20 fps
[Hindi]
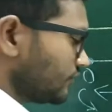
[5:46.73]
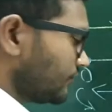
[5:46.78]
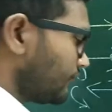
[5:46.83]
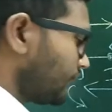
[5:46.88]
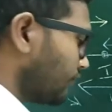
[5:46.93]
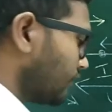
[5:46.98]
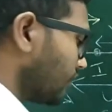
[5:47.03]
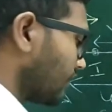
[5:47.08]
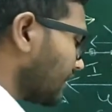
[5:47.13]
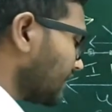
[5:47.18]
जो
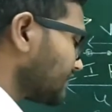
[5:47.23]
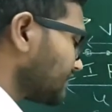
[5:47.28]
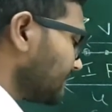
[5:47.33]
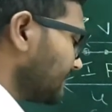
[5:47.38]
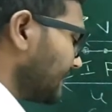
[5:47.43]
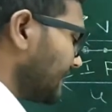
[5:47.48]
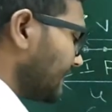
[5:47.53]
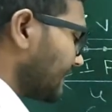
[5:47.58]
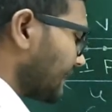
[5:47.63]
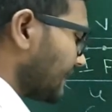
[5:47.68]
फोकस
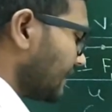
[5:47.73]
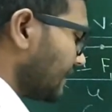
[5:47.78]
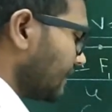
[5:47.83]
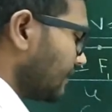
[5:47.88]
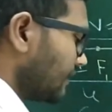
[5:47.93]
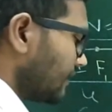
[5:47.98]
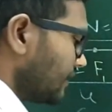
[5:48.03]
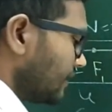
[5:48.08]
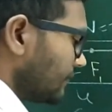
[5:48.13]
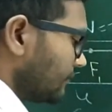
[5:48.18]
मिलेगा
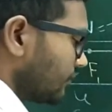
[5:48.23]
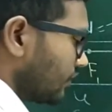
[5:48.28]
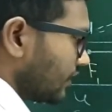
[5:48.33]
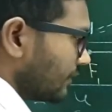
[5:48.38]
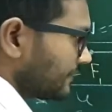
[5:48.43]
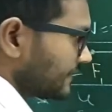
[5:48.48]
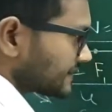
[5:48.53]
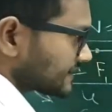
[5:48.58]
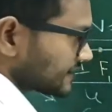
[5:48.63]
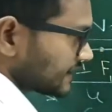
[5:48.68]
वो
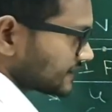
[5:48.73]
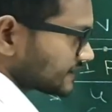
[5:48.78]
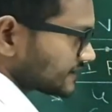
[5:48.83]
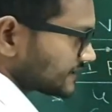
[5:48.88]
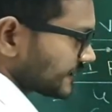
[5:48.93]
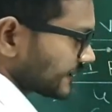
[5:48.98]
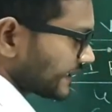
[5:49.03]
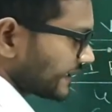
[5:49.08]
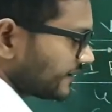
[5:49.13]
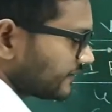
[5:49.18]
हमेशा
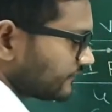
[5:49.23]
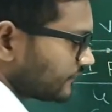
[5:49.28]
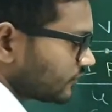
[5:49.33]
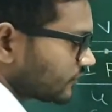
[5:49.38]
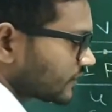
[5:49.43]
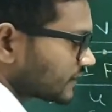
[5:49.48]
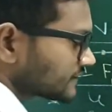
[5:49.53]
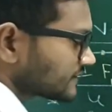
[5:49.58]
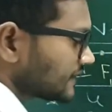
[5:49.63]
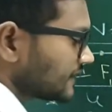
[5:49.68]
सेकेंड
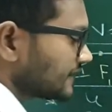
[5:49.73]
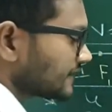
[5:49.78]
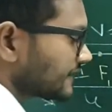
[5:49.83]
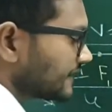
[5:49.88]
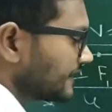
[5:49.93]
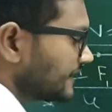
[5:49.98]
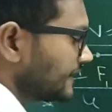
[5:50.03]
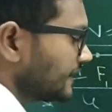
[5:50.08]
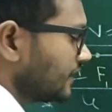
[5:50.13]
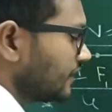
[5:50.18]
फोकस
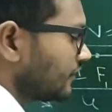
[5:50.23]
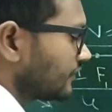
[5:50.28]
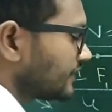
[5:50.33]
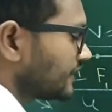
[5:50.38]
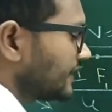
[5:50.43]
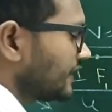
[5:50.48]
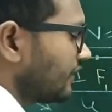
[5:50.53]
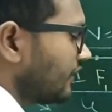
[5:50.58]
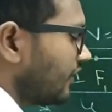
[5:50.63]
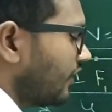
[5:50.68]
लेते हैं और
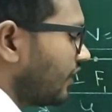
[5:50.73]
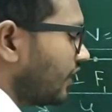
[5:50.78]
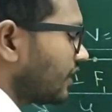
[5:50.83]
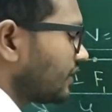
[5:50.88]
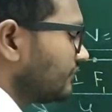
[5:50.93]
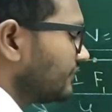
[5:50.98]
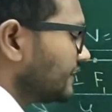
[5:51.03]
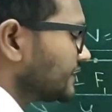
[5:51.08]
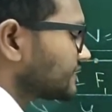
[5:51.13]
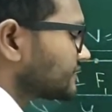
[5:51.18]
ये
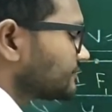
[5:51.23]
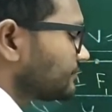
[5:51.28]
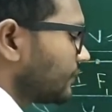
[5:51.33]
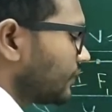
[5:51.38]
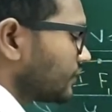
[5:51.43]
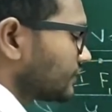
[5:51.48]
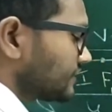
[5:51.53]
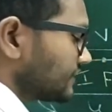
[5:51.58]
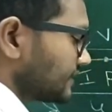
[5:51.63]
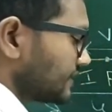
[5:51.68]
ऑलवेज
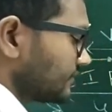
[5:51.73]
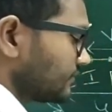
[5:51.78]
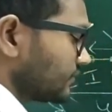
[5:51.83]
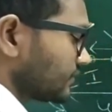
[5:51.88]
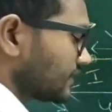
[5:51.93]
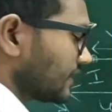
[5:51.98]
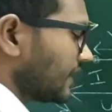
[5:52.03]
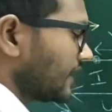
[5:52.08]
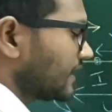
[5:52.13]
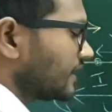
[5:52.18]
पॉजिटिव
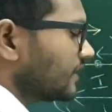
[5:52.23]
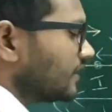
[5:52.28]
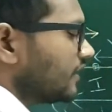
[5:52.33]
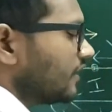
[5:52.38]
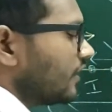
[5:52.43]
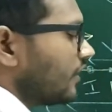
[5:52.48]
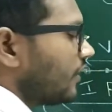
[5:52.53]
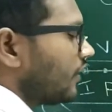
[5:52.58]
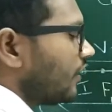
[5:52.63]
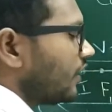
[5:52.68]
होता है
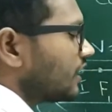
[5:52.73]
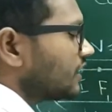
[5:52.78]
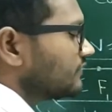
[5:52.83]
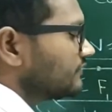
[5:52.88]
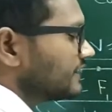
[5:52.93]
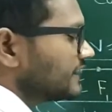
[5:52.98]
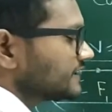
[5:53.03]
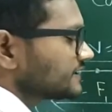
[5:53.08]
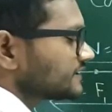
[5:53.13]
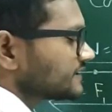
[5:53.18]

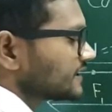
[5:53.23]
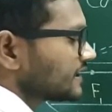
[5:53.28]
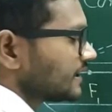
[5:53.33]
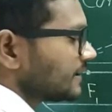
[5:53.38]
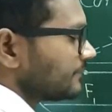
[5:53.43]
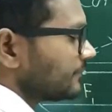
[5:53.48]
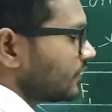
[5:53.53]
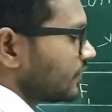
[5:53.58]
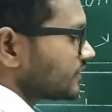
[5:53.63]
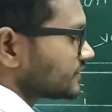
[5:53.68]
ऑलवेज
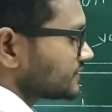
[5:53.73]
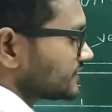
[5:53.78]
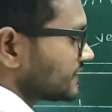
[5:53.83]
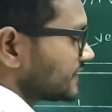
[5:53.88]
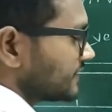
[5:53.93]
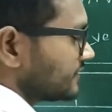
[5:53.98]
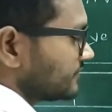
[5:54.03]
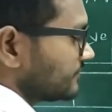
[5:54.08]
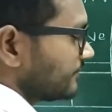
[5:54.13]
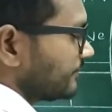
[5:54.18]

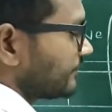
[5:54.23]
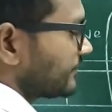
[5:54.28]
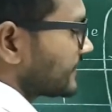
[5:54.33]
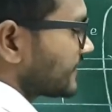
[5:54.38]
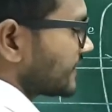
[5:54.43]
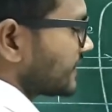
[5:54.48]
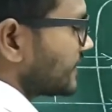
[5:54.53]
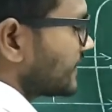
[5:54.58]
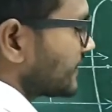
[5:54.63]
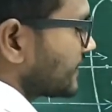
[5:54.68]
पॉजिटिव
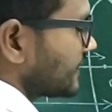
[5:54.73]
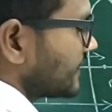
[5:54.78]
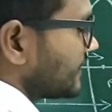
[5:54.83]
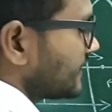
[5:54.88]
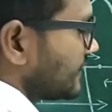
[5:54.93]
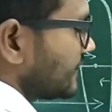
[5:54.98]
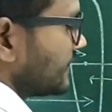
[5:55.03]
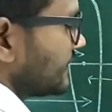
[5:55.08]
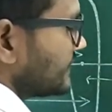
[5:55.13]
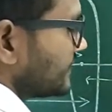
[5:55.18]
ठीक है
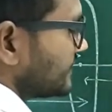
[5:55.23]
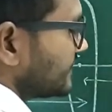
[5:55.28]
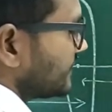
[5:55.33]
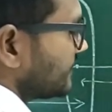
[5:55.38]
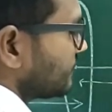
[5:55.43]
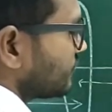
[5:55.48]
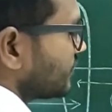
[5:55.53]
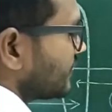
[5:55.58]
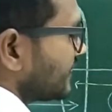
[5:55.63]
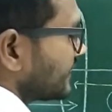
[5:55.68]
ये
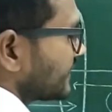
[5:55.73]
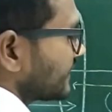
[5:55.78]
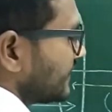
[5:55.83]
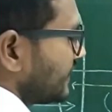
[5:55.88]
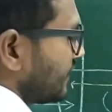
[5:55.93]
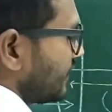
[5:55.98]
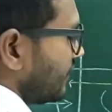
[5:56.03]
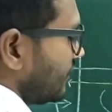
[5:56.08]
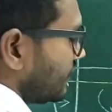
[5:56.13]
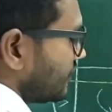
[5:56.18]

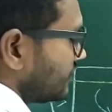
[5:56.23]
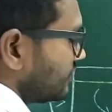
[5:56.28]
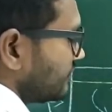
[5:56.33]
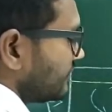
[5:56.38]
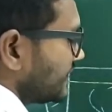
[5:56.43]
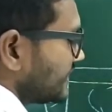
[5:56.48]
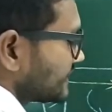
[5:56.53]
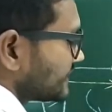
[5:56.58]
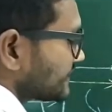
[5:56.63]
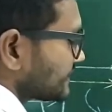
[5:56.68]
बोलेंगे
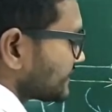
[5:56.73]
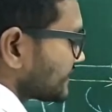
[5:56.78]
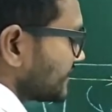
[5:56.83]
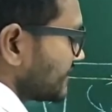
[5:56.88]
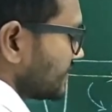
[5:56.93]
ऑलवेज